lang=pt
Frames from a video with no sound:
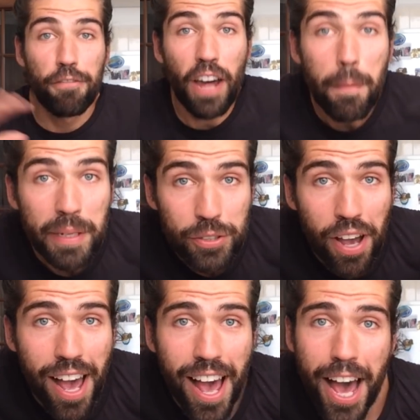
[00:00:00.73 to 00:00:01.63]
Fala
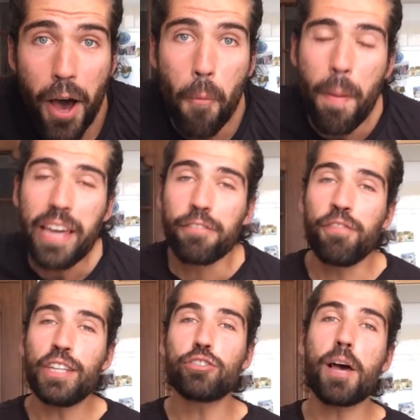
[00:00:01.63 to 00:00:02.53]
pessoal,
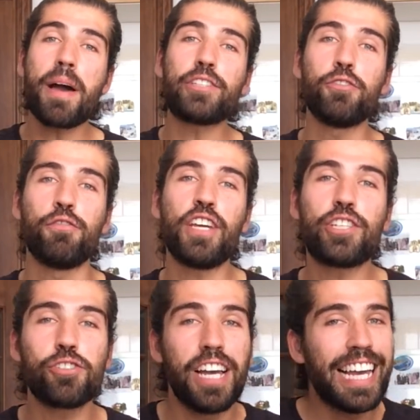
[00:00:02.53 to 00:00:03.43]
bem-vindos a mais um
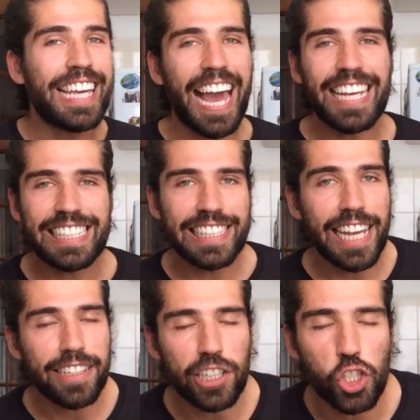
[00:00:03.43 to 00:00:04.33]
vídeo e a
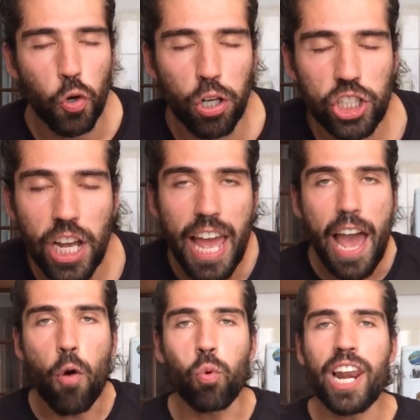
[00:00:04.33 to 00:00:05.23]
receita de hoje
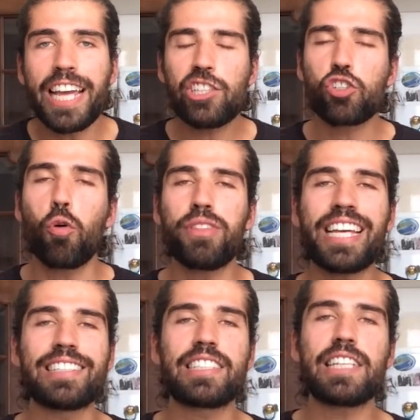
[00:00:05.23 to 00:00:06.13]
é um leite
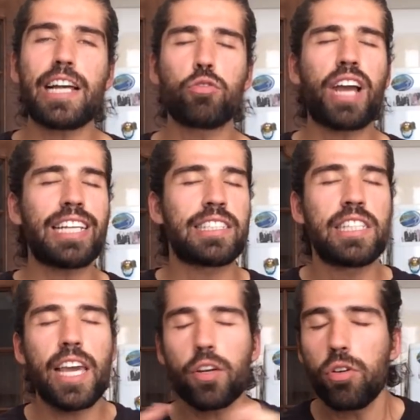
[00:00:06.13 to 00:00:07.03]
condensado
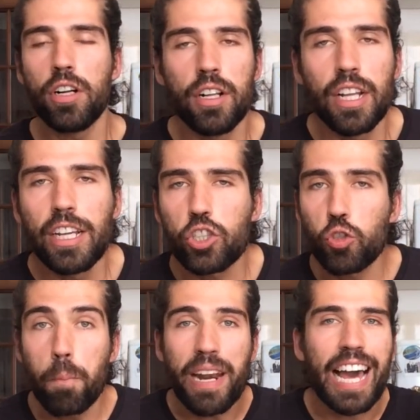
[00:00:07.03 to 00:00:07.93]
caseiro,
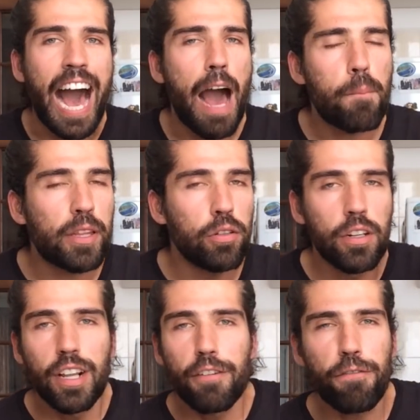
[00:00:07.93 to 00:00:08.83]
super rápido,
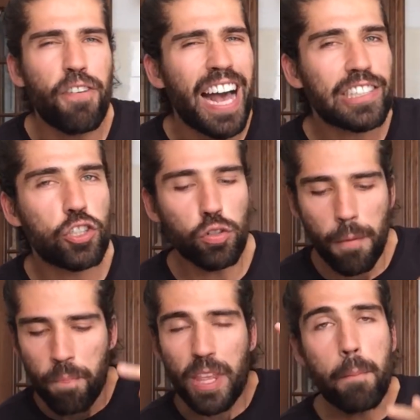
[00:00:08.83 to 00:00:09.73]

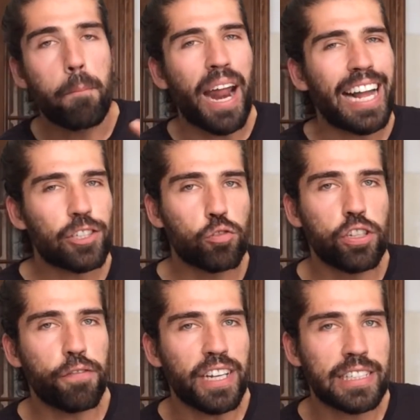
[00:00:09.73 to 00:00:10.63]
fácil e prático
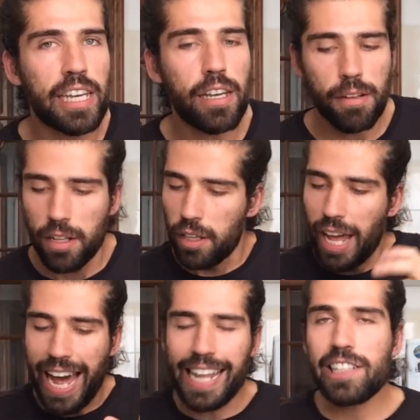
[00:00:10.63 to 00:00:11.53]
de fazer,
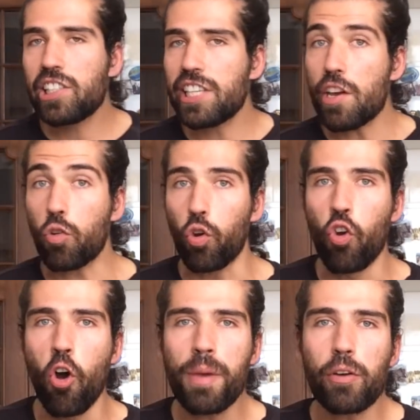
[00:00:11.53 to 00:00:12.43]
além de ser
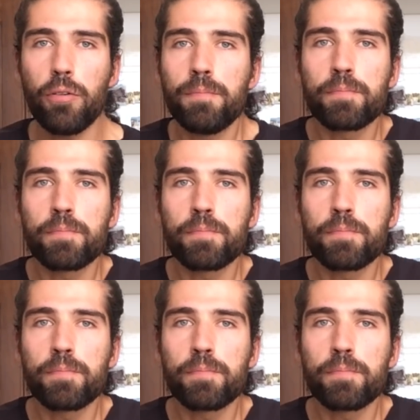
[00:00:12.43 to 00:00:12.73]
econômico.